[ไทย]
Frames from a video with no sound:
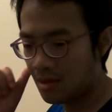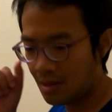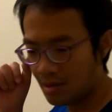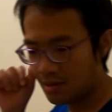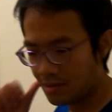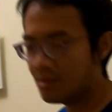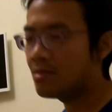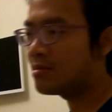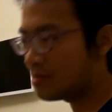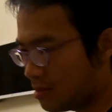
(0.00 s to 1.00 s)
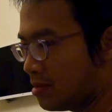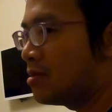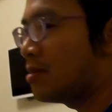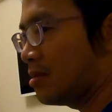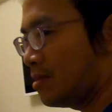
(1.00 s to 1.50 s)
จะมีหรือไม่มีก็อีกเรื่องนึง
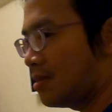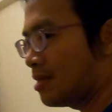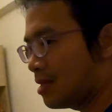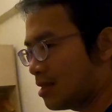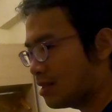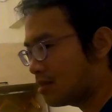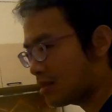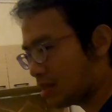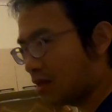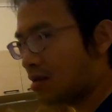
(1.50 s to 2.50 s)
แต่ก็ถามเขาไว้ก่อน